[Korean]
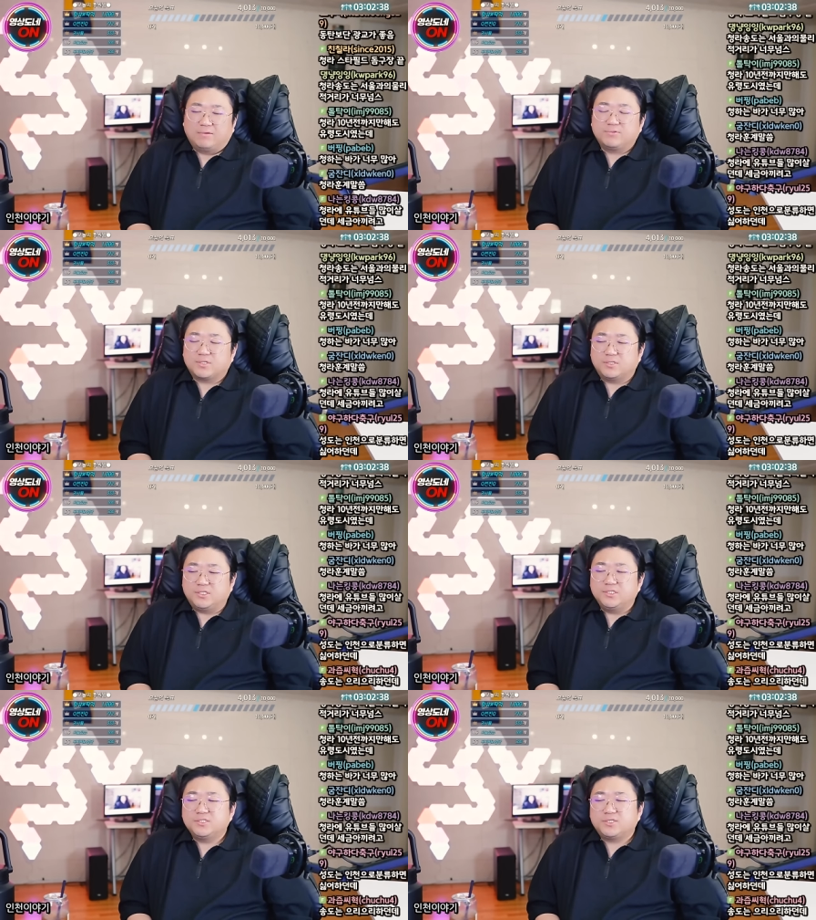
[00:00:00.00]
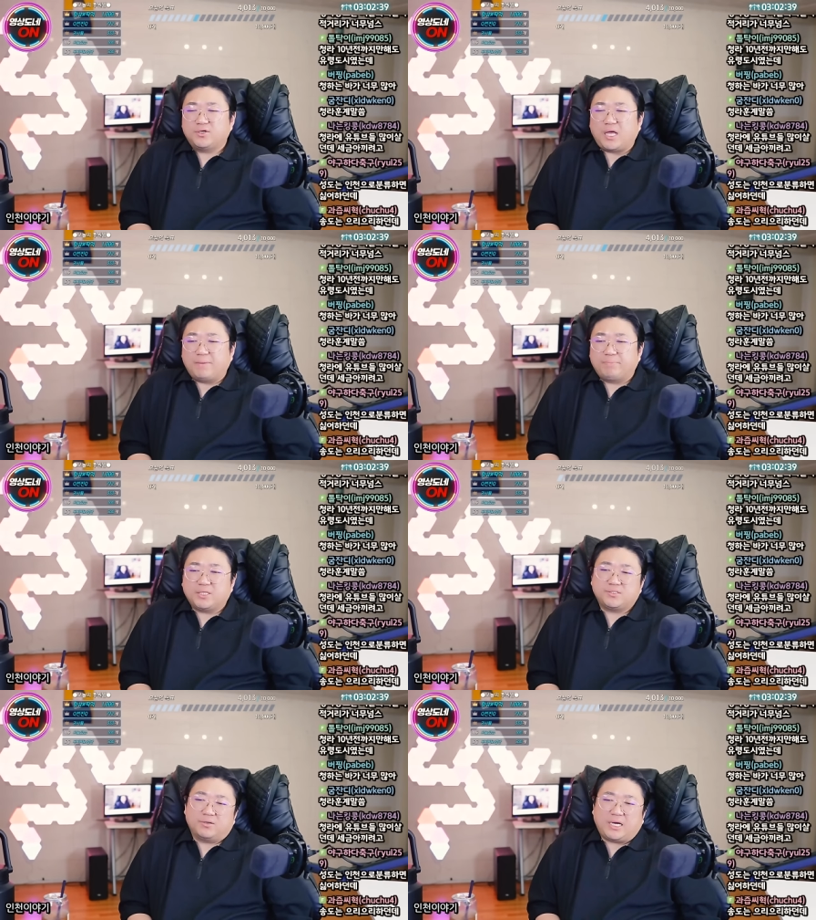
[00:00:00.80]
아무튼 그 인천
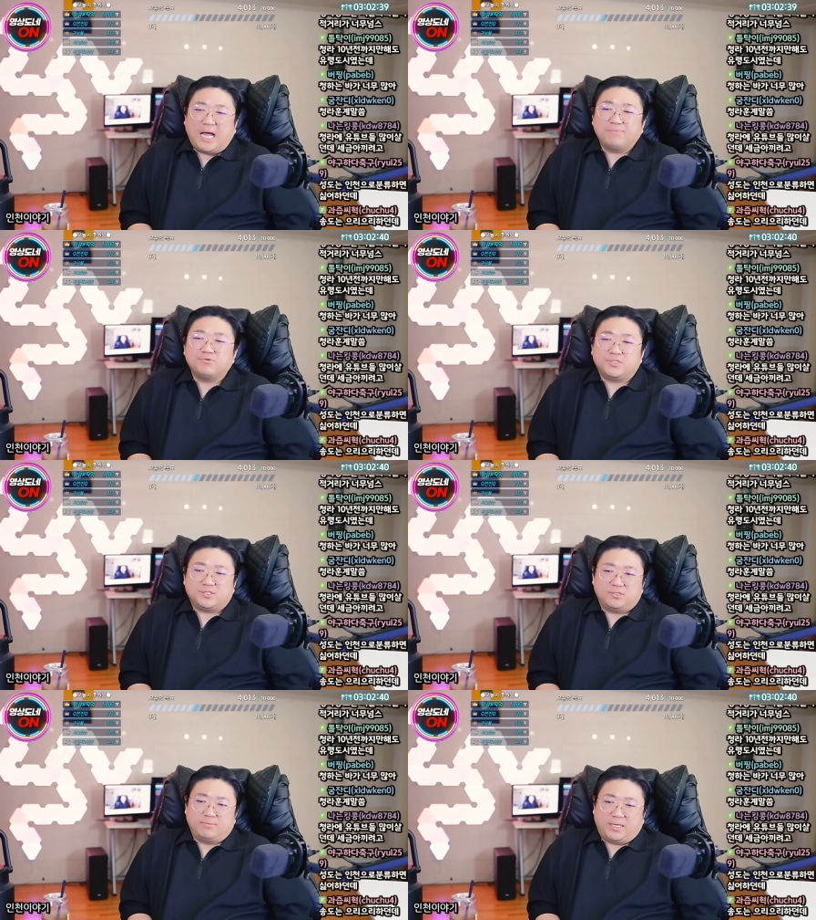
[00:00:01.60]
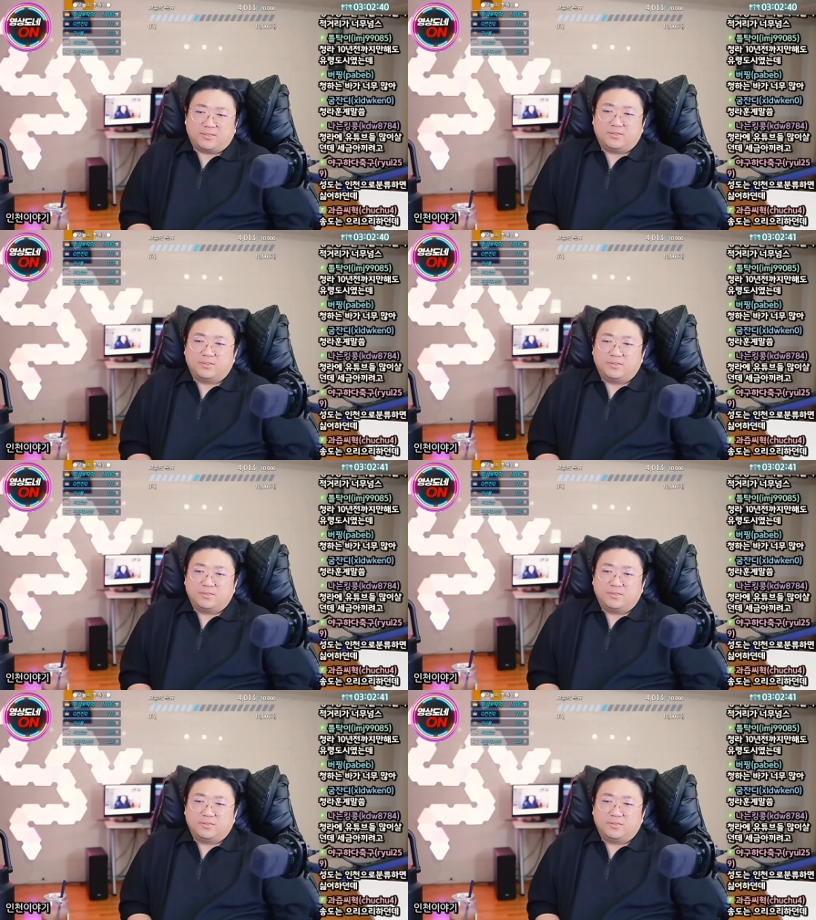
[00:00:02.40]
앞에서 까불지들 말어.